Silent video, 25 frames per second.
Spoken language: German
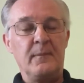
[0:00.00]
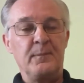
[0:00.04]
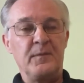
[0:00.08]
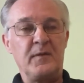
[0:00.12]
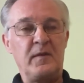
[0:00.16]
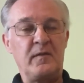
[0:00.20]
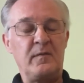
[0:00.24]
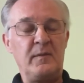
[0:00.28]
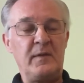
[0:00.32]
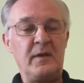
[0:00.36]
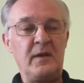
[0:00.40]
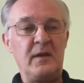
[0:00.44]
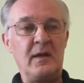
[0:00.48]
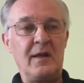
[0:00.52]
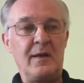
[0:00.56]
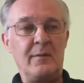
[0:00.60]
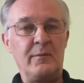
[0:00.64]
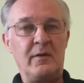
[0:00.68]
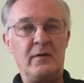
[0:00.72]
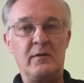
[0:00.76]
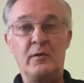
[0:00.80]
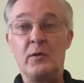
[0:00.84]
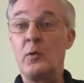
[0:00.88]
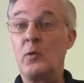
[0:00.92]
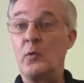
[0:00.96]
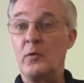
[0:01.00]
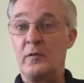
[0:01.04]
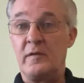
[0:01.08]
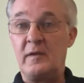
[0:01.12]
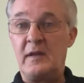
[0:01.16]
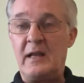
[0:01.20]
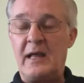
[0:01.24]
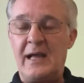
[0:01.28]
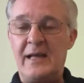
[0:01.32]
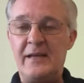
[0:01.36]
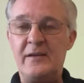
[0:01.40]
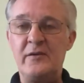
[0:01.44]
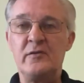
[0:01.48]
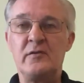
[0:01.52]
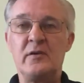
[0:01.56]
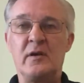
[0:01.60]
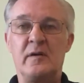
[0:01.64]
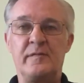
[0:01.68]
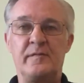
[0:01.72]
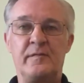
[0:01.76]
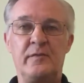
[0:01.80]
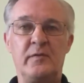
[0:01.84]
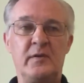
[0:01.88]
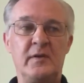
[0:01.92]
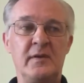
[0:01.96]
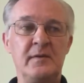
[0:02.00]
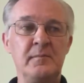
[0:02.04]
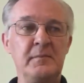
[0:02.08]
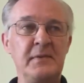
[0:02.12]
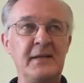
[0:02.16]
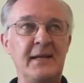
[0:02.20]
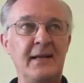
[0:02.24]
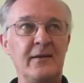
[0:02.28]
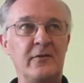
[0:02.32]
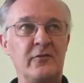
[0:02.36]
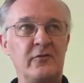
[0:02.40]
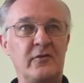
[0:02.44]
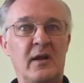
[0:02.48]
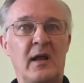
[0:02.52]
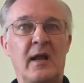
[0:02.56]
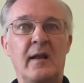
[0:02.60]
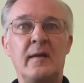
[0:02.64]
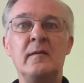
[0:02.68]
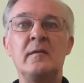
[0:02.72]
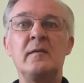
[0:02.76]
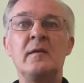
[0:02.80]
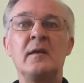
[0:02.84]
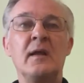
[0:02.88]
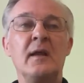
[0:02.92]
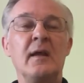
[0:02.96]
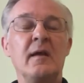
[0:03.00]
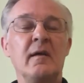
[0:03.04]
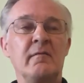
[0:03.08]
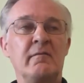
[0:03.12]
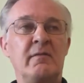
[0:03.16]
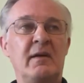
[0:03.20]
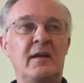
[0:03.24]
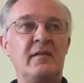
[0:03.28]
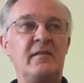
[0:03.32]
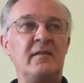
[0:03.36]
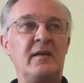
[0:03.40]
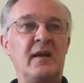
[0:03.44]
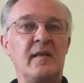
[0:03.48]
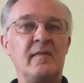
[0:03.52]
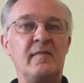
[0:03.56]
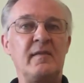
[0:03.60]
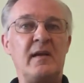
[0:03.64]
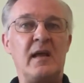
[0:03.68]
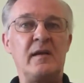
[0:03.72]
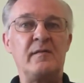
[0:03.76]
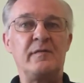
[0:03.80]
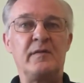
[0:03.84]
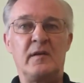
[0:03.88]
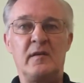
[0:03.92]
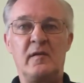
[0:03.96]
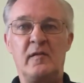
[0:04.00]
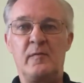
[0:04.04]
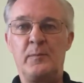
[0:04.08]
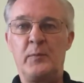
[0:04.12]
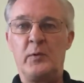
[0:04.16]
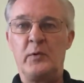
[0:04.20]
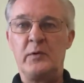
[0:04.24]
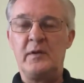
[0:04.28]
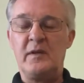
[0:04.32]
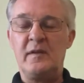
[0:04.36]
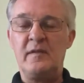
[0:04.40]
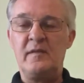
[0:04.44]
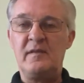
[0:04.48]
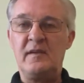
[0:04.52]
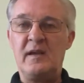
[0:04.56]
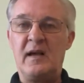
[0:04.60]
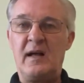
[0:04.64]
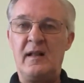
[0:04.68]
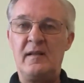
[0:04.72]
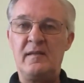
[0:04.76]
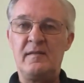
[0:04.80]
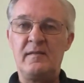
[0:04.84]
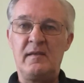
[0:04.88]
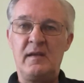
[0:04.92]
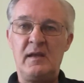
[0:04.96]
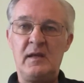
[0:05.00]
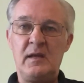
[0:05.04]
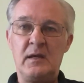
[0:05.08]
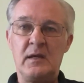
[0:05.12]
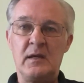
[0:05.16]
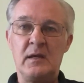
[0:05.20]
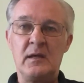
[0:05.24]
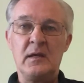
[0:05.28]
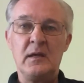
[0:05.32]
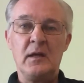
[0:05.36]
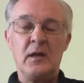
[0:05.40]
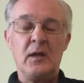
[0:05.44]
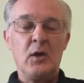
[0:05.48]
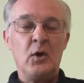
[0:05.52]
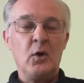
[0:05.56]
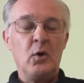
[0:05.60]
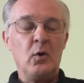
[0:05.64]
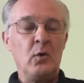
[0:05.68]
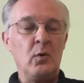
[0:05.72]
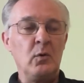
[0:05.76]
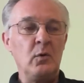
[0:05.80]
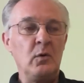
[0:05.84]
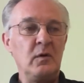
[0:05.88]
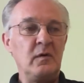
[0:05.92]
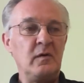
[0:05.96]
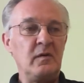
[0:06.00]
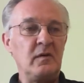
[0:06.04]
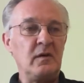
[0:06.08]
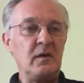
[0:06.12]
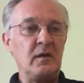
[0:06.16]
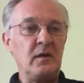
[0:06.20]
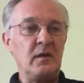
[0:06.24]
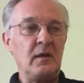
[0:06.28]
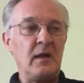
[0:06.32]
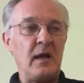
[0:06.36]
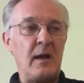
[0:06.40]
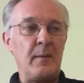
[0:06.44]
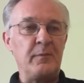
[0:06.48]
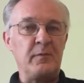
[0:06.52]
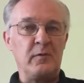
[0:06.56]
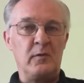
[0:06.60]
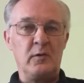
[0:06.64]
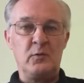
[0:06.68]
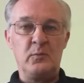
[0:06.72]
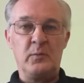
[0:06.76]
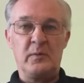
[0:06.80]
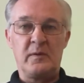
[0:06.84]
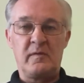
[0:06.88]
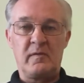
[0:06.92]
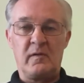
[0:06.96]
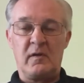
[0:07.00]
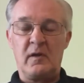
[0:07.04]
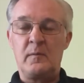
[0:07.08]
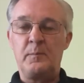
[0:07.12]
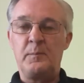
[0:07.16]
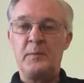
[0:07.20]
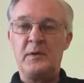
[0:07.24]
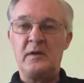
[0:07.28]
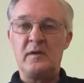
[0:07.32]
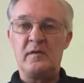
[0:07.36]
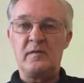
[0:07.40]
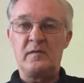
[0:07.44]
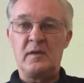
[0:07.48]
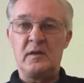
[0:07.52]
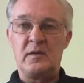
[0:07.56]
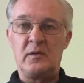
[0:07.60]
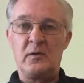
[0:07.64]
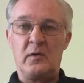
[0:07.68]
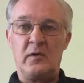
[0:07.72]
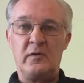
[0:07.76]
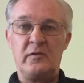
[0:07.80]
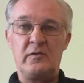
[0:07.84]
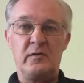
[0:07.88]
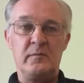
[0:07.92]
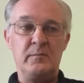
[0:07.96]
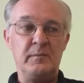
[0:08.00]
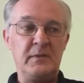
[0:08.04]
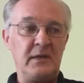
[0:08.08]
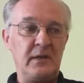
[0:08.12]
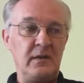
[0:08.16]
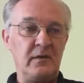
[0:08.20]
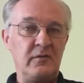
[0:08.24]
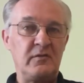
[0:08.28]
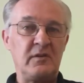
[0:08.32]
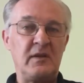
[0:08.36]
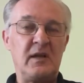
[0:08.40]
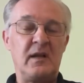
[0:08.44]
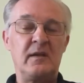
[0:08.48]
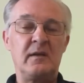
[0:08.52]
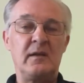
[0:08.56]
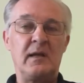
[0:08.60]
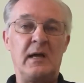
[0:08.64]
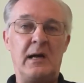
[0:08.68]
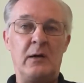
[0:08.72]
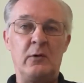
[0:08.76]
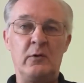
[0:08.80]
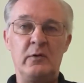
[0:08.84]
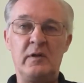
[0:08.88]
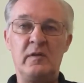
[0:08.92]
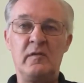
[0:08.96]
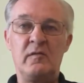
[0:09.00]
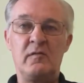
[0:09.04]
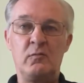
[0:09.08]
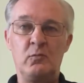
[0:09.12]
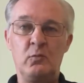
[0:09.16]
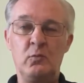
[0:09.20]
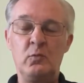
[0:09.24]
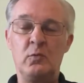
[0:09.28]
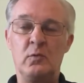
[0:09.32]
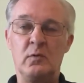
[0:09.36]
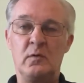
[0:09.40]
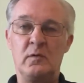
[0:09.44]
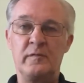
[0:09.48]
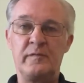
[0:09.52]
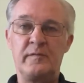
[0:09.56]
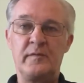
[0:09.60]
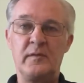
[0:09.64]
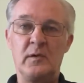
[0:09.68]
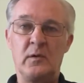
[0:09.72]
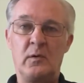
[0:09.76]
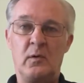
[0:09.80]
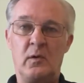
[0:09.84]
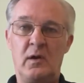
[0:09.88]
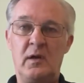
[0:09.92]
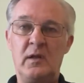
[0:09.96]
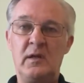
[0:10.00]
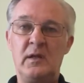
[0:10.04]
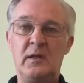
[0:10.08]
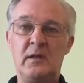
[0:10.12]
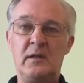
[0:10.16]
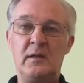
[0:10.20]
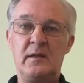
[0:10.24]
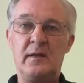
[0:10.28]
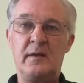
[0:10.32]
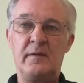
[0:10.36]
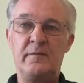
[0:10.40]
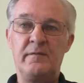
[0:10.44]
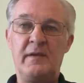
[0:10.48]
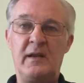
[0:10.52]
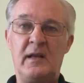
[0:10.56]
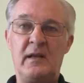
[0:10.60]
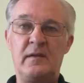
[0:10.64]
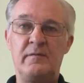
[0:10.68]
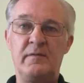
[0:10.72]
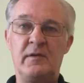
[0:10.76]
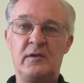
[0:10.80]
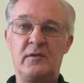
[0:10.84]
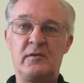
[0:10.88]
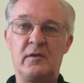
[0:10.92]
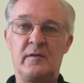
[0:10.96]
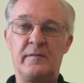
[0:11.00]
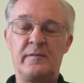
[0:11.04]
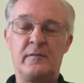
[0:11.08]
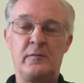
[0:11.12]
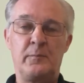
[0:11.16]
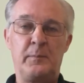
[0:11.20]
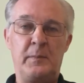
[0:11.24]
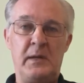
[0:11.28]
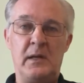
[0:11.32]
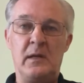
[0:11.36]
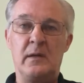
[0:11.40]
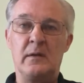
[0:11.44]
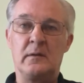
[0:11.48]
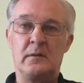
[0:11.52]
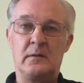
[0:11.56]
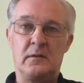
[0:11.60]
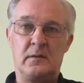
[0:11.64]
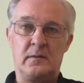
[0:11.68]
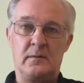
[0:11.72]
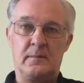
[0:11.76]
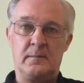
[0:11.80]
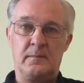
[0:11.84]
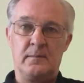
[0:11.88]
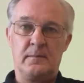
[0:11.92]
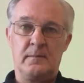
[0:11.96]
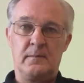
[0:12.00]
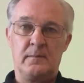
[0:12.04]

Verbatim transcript: deswegen habe ich auch eine große Leidenschaft für den Mittelstand, weil ich ganz einfach das Potenzial sehe und äh, absolut überzeugt bin, dass der deutsche Mittelstand auch in Zukunft eine Rolle in der Weltwirtschaft spielen kann.